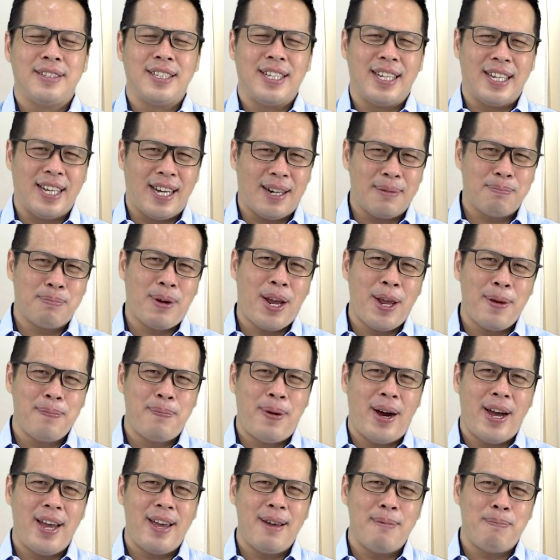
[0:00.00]
dengan
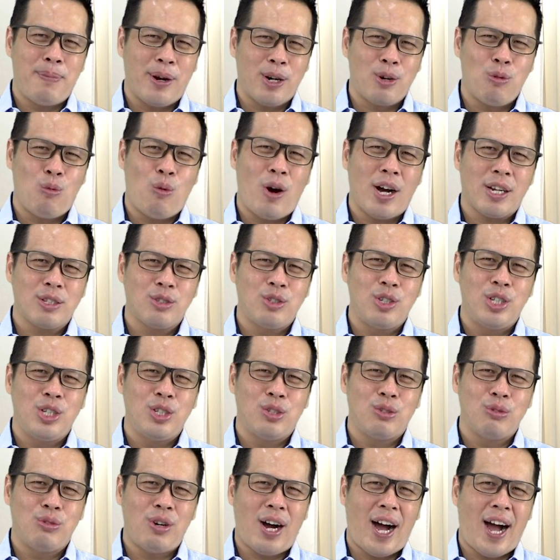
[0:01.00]
baik-baik, pada waktu
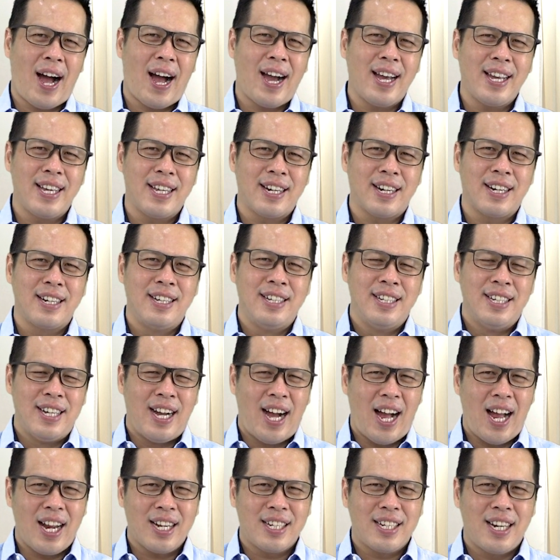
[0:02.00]
itu air
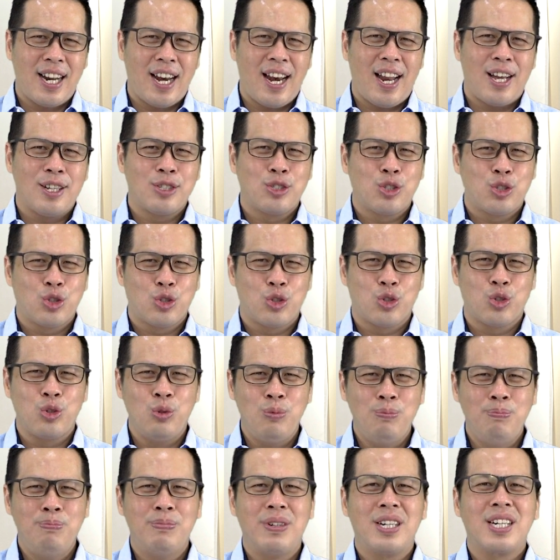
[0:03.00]
adalah
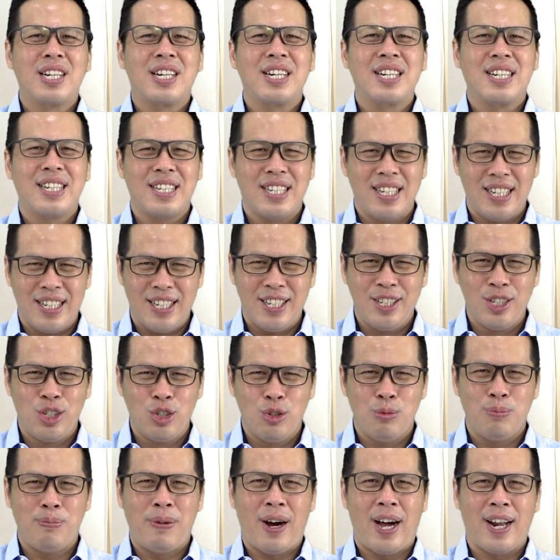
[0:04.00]
sumber
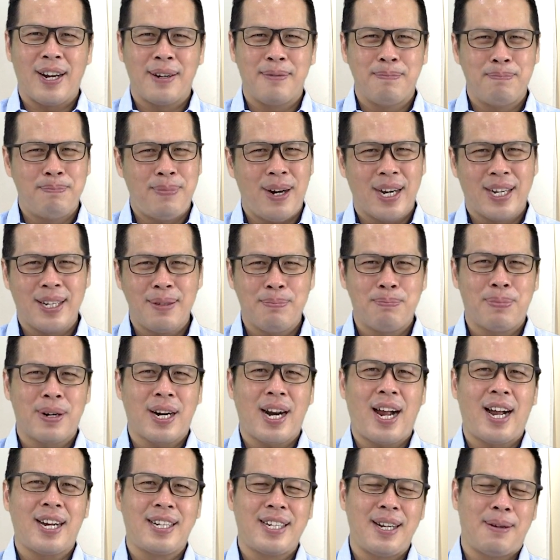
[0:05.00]
kehidupan bagi
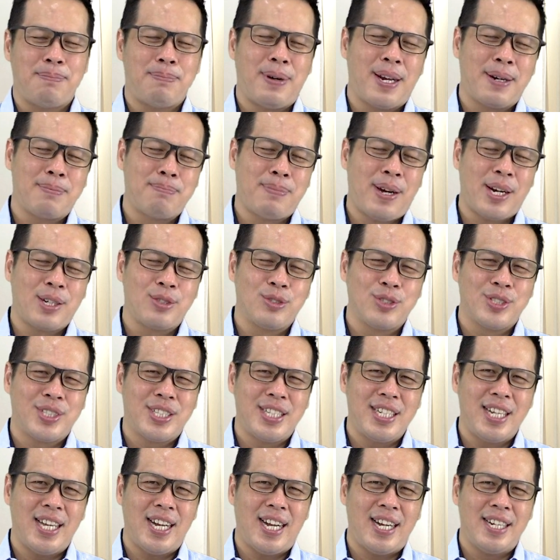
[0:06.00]
peradaban
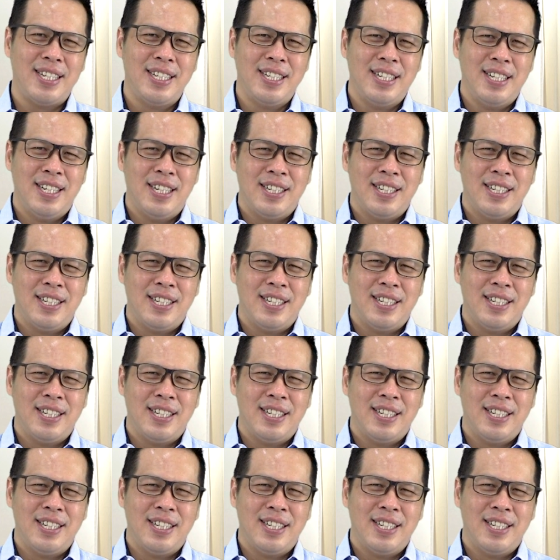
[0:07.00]
manusia.